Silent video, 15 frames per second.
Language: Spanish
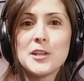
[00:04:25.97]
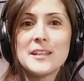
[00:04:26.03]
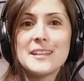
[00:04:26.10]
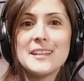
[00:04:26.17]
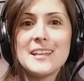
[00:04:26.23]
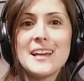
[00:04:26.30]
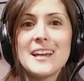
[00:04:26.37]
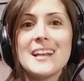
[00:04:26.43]
hoy
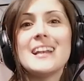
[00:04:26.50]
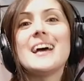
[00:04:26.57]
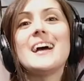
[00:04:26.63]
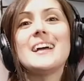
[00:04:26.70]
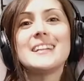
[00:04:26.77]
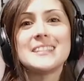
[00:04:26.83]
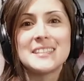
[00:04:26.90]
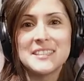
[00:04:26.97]
en día es
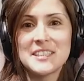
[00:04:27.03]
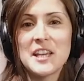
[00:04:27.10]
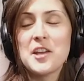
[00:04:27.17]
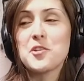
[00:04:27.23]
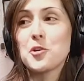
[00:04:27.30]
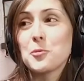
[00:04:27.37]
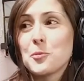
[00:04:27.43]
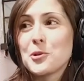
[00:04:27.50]
la necesidad
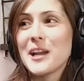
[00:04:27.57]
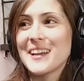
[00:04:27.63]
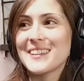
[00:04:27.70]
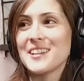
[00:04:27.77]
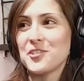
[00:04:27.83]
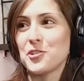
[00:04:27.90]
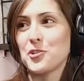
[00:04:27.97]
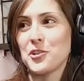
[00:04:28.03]
de incorporar
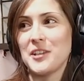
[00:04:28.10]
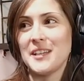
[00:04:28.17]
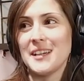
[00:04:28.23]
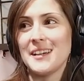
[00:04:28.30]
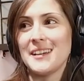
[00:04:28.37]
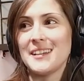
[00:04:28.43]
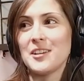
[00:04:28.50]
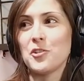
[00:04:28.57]

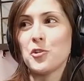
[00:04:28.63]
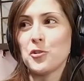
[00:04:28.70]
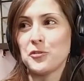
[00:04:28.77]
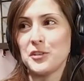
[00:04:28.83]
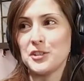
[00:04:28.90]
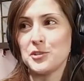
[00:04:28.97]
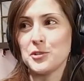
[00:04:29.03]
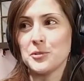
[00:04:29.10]
tecnologías en los
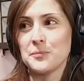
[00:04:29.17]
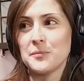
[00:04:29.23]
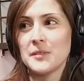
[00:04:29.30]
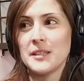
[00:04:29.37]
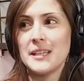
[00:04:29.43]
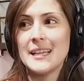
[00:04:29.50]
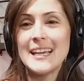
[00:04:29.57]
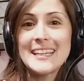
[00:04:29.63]
oficios.
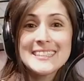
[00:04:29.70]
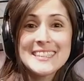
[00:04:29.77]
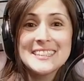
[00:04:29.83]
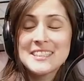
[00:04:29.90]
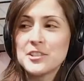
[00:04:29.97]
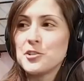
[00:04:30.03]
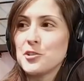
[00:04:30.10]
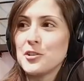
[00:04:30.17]
Ese
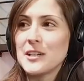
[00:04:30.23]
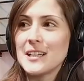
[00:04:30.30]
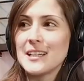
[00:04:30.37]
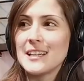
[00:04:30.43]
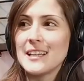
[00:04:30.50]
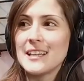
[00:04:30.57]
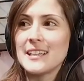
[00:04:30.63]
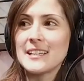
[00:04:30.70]
ha sido
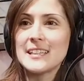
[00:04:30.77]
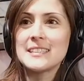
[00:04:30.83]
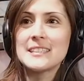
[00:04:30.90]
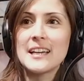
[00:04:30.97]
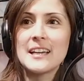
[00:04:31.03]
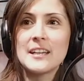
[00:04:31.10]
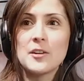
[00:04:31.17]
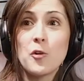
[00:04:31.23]
el, eh,
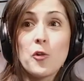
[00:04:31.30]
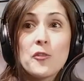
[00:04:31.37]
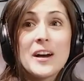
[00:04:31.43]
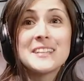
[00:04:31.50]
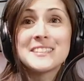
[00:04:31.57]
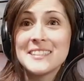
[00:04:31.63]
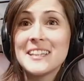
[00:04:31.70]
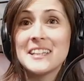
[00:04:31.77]
quizás, o
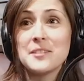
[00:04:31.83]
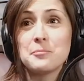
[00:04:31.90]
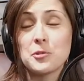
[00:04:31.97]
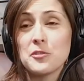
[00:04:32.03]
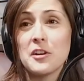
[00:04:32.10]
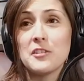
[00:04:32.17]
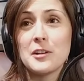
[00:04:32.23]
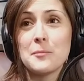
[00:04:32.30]
va a ser
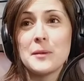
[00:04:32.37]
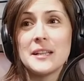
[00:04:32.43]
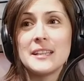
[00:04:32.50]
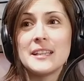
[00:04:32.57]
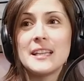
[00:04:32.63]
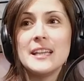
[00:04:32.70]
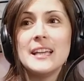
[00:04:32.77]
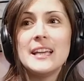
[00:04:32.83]

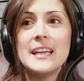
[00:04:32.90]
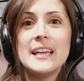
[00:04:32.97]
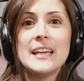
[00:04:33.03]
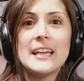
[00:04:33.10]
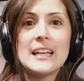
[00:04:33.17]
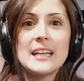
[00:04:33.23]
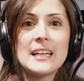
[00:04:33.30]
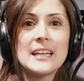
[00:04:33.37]
probablemente,
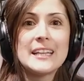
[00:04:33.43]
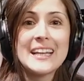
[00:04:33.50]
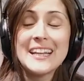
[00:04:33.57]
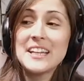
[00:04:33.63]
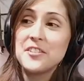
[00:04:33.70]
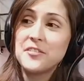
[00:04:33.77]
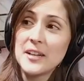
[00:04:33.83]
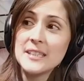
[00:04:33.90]
el
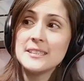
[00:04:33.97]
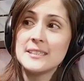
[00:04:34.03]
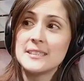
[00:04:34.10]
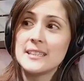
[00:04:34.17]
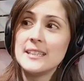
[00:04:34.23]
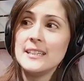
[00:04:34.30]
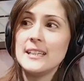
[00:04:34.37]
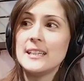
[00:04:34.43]
gran
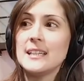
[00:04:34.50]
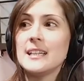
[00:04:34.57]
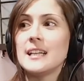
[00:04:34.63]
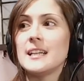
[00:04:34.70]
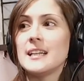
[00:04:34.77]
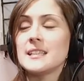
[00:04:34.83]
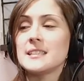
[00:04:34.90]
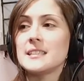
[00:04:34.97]
avance en
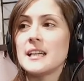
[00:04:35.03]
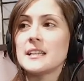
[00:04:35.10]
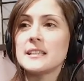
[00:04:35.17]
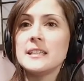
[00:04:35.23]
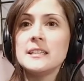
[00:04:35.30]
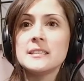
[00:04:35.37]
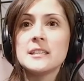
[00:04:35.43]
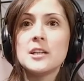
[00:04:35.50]
la Lex
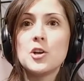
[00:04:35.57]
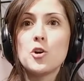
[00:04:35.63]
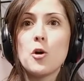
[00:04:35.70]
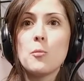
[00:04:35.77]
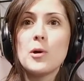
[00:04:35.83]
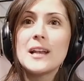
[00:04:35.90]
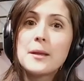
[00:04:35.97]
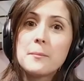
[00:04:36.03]
Artis
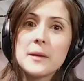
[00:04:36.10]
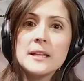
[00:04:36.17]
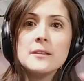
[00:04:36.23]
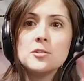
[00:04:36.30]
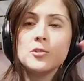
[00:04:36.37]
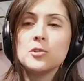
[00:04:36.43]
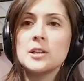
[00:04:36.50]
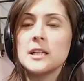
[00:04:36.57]
como
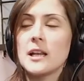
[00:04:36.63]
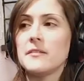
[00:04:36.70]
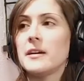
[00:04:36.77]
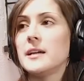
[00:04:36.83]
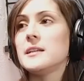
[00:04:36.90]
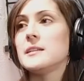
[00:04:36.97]
elemento que la va a